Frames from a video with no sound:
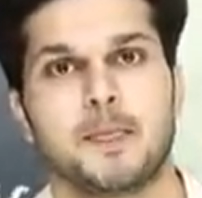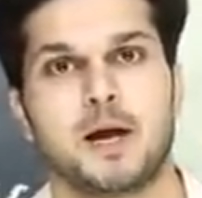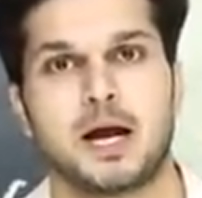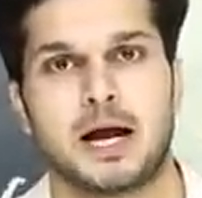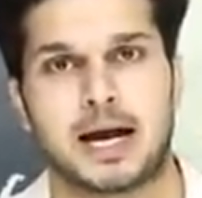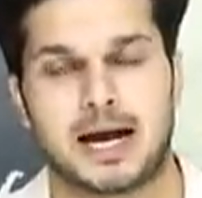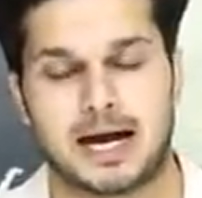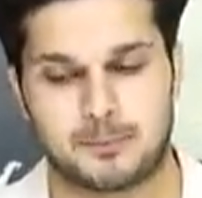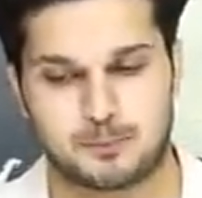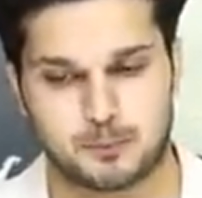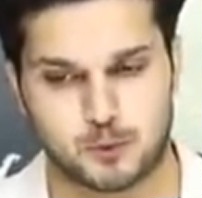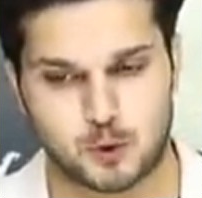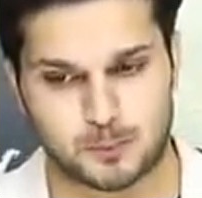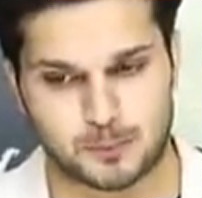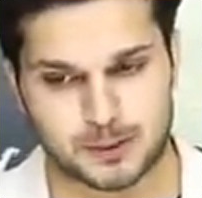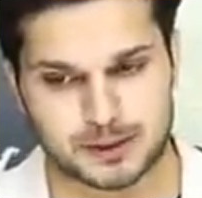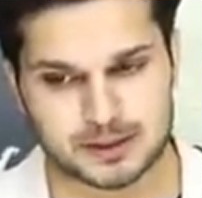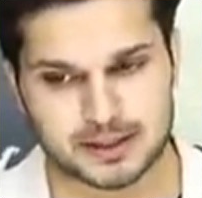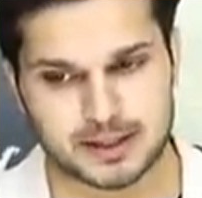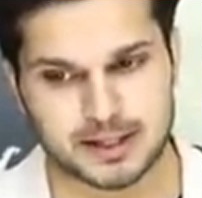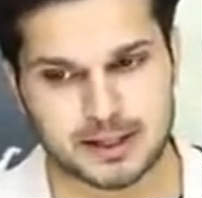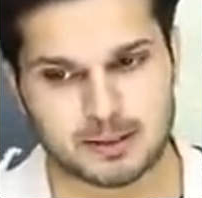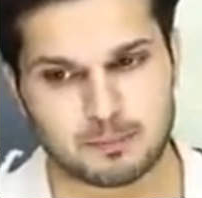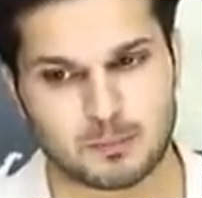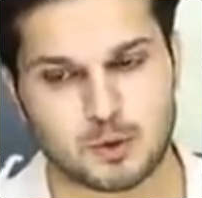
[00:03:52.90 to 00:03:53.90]
आपको
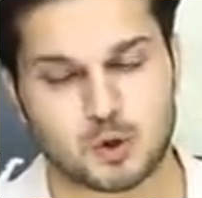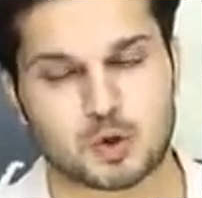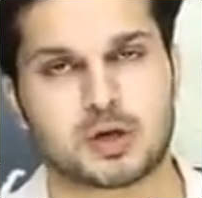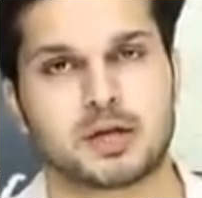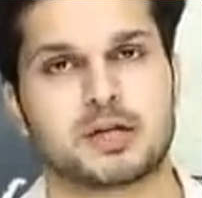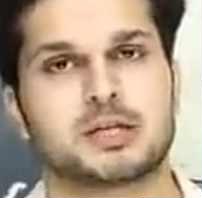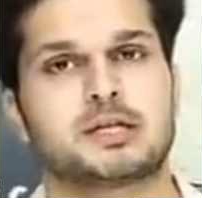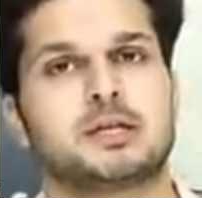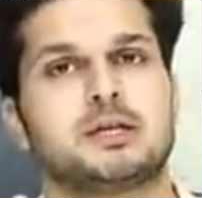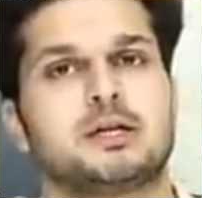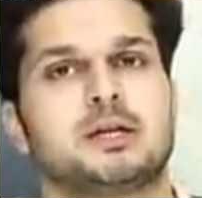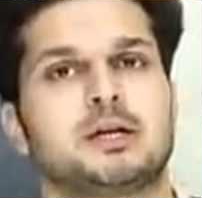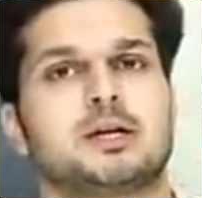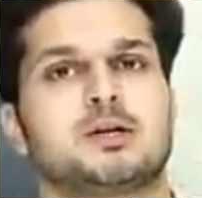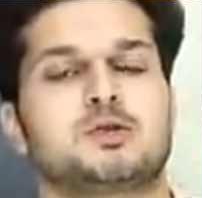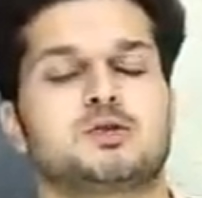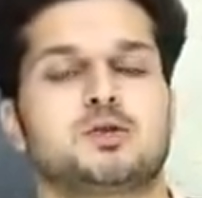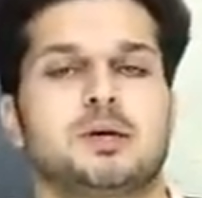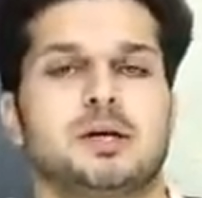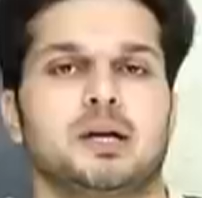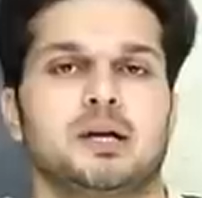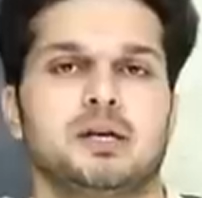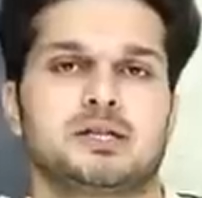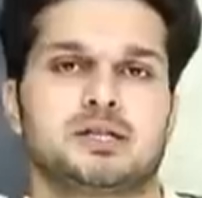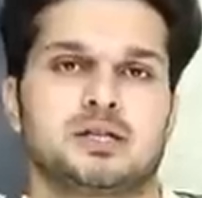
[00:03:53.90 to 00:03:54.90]
पता है मुखर्जी नगर जो
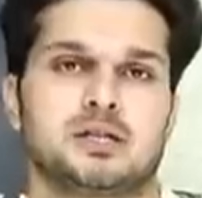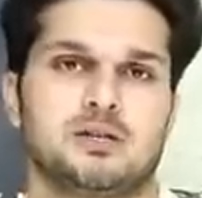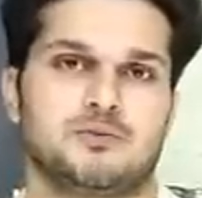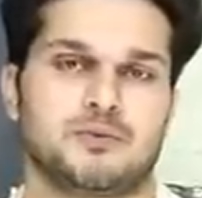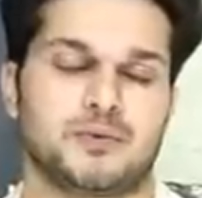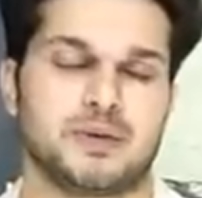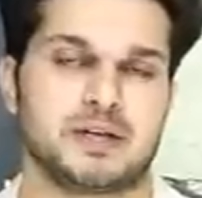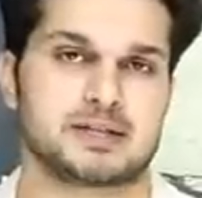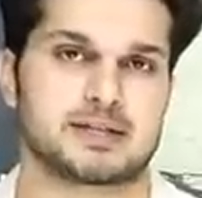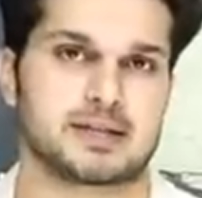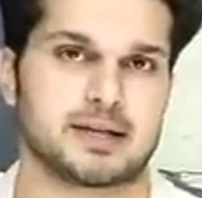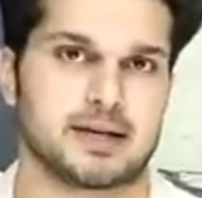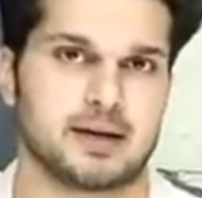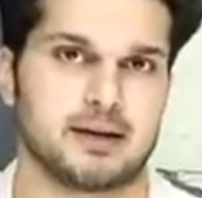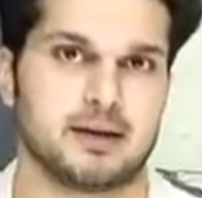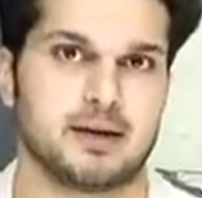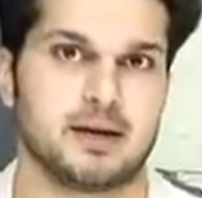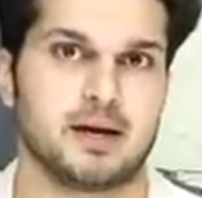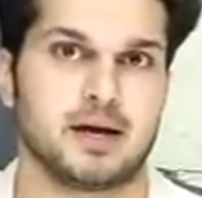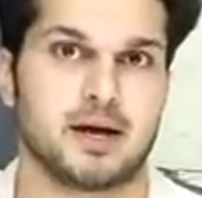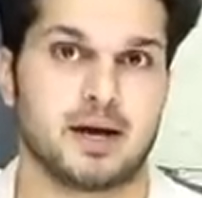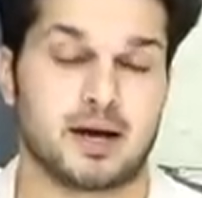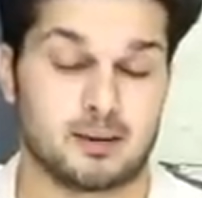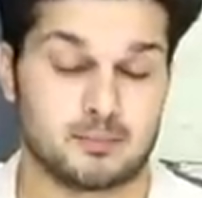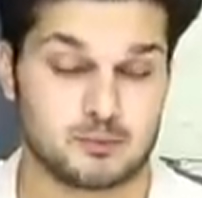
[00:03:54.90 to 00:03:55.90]
इंग्लिश की फीस है
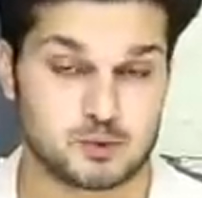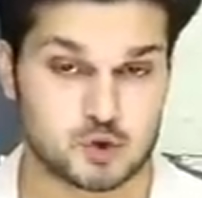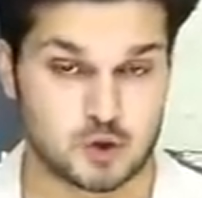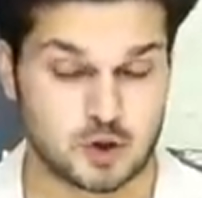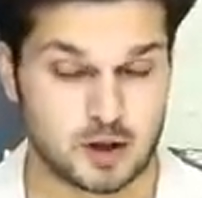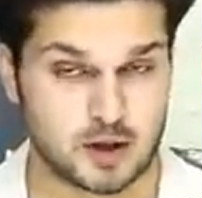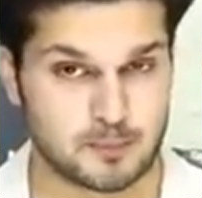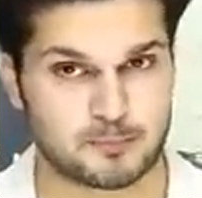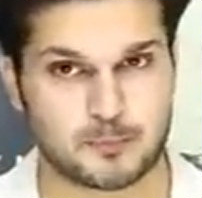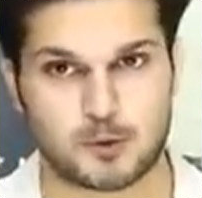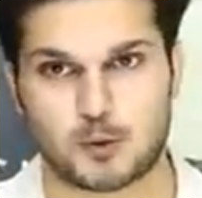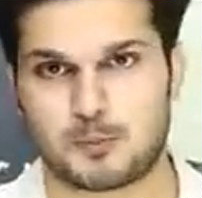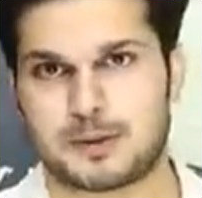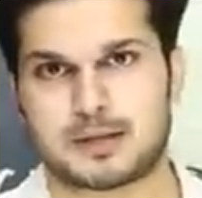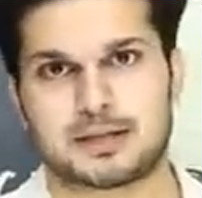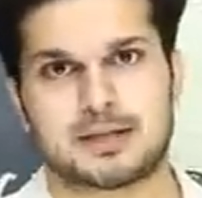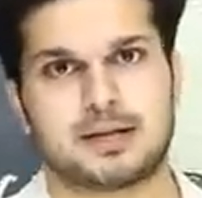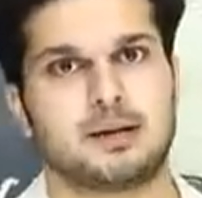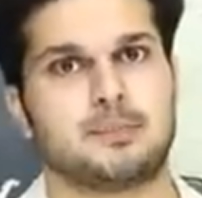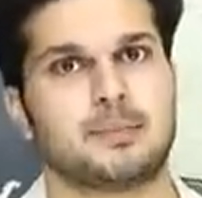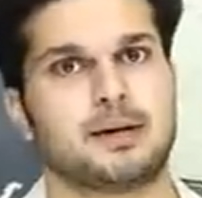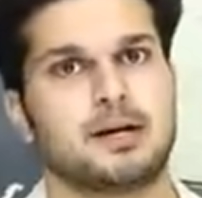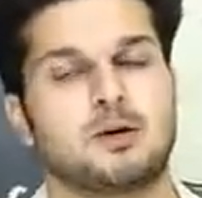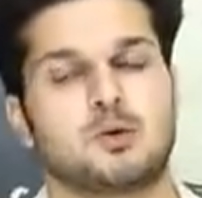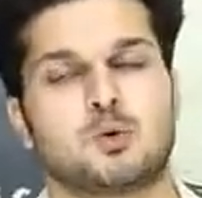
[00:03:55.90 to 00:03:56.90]
हम जो आपको पता
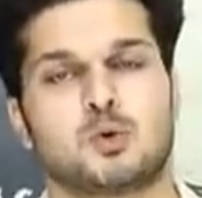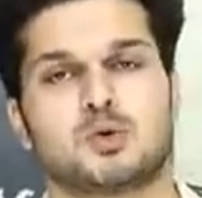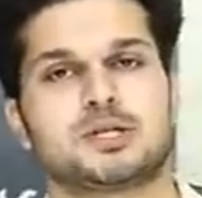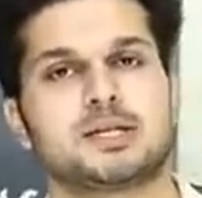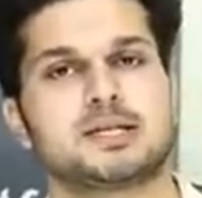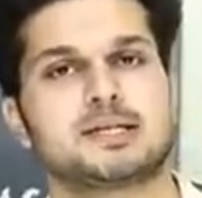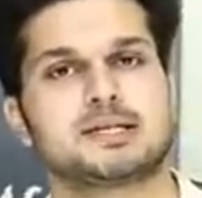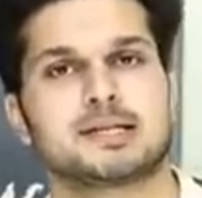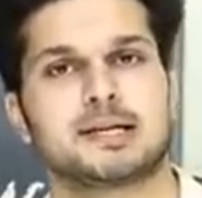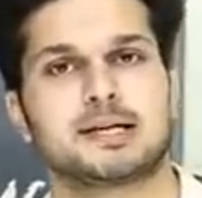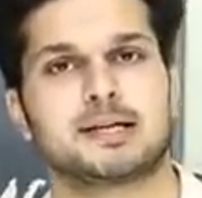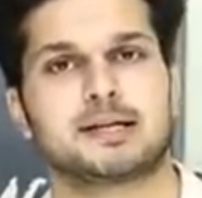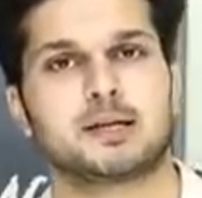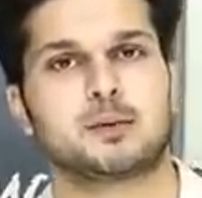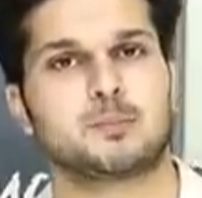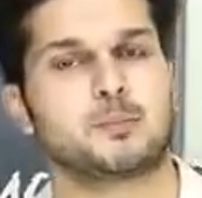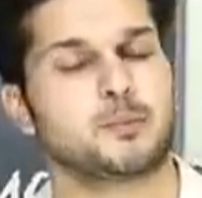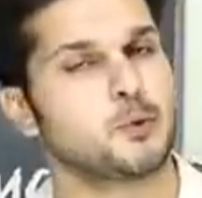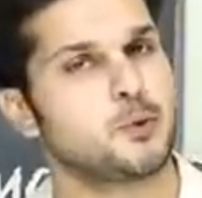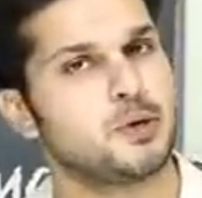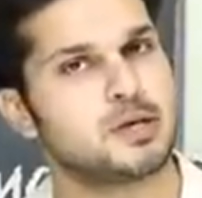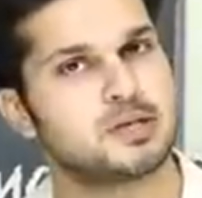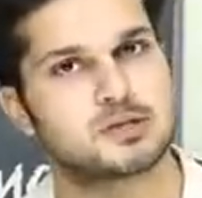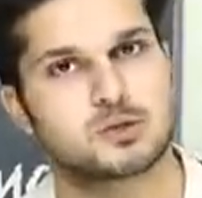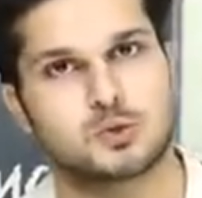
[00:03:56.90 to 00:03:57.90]
है हमारा कोचिंग सेंटर
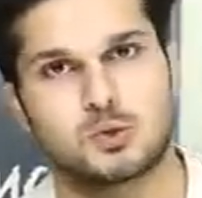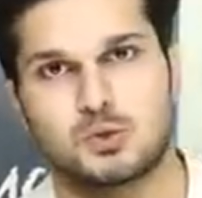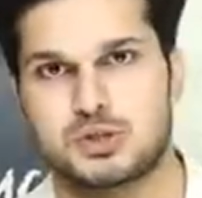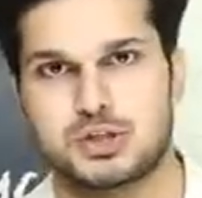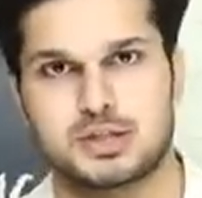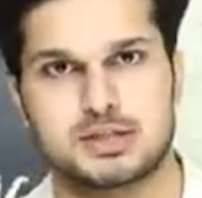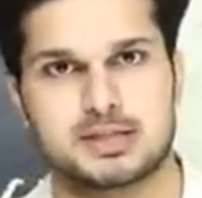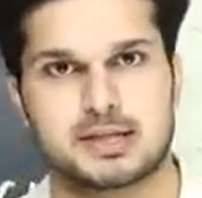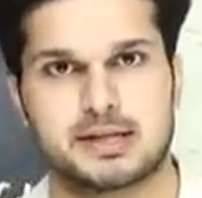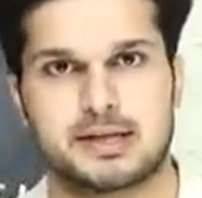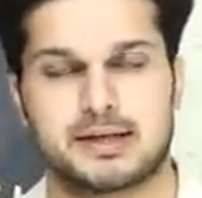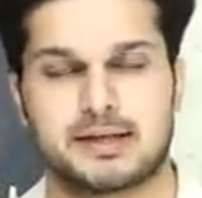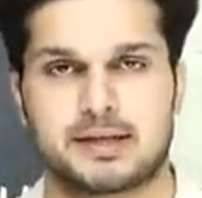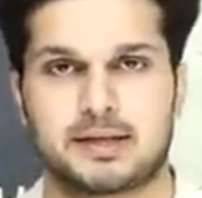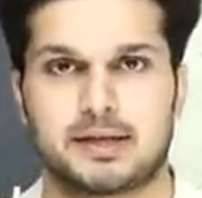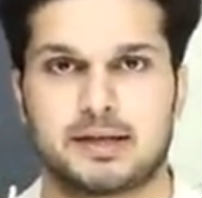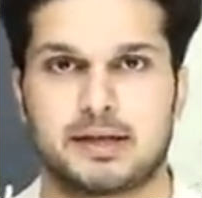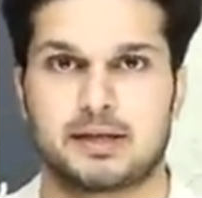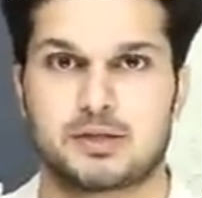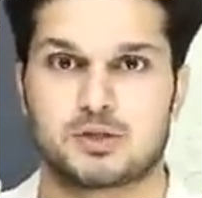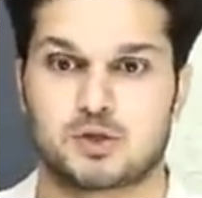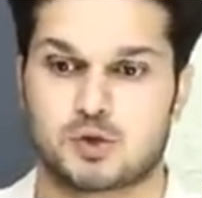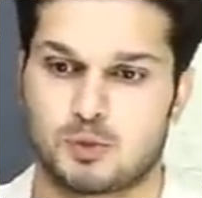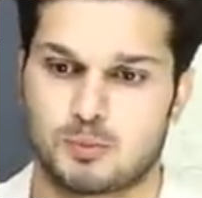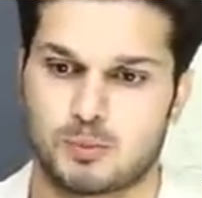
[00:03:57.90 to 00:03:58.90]
प्रूडेंस कोचिंग सेंटर
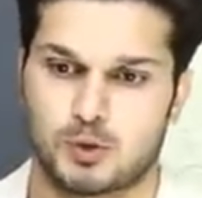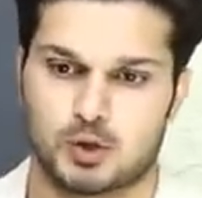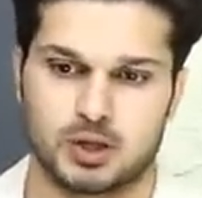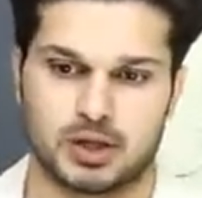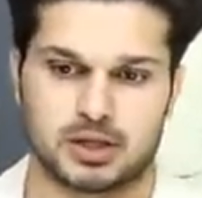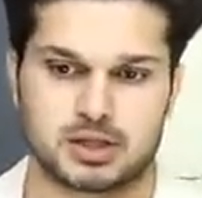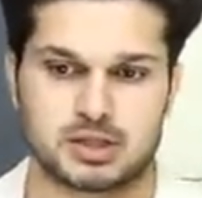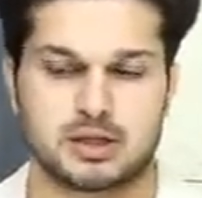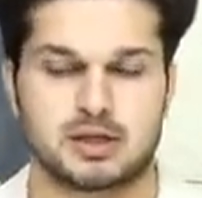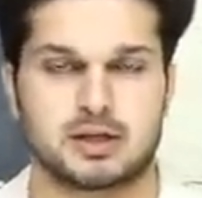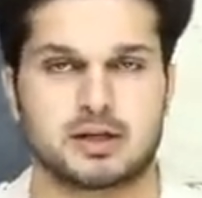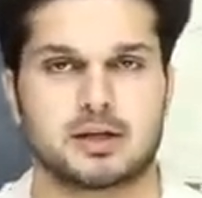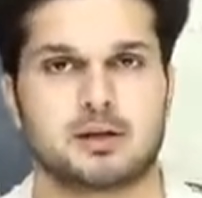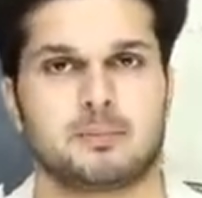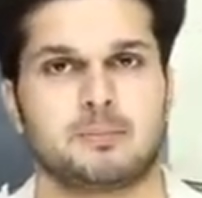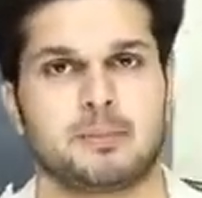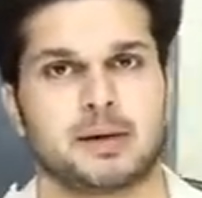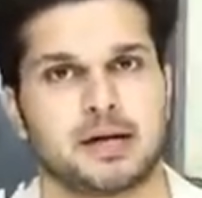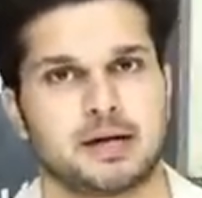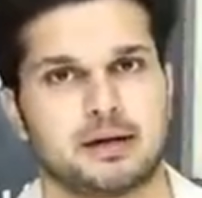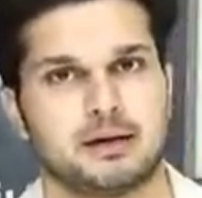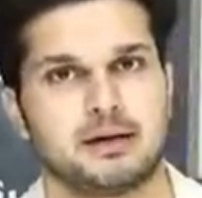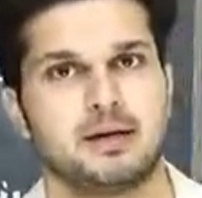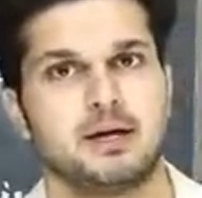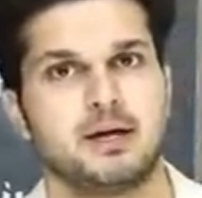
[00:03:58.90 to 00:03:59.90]
है जो मुखर्जी नगर
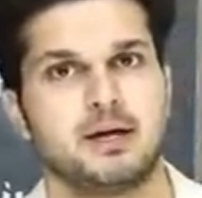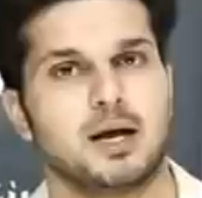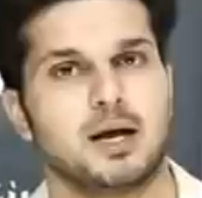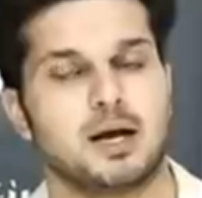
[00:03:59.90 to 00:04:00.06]
मेन